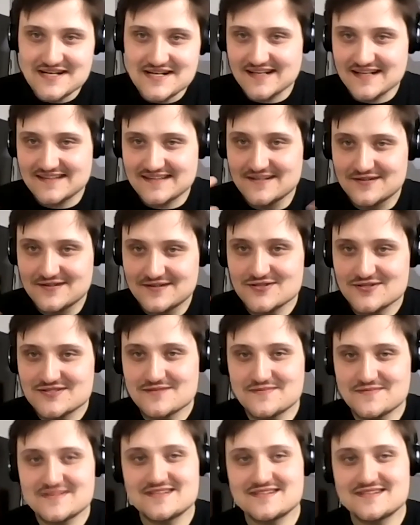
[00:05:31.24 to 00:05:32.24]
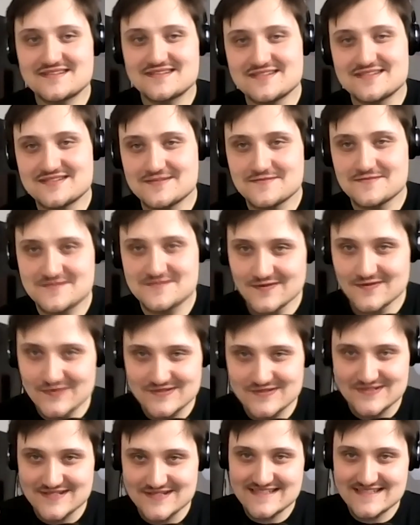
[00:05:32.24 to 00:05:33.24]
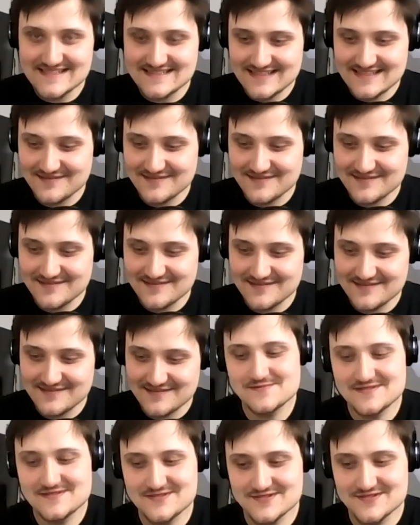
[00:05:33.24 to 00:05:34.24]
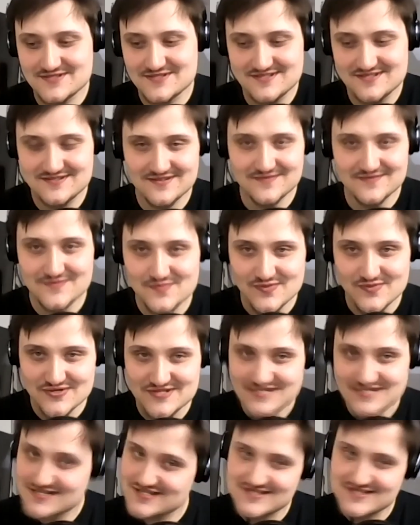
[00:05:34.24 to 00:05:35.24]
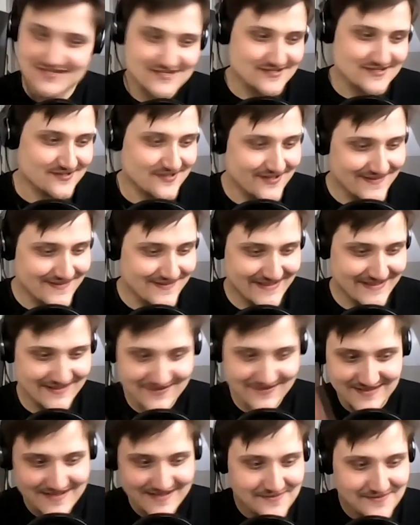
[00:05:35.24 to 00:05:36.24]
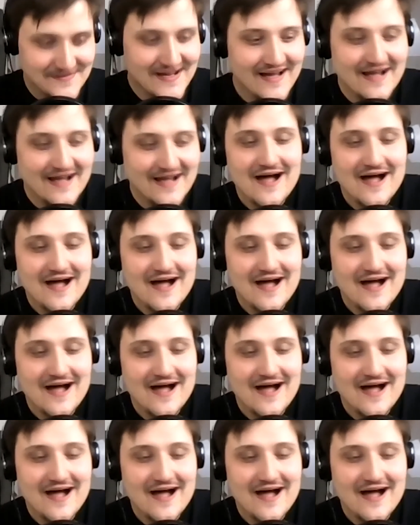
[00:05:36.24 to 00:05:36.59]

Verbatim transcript: czeka tylko, żeby, żeby znowu coś zastawić, czy żeby coś znowu pożyczyć, czy cokolwiek, no nie wiem.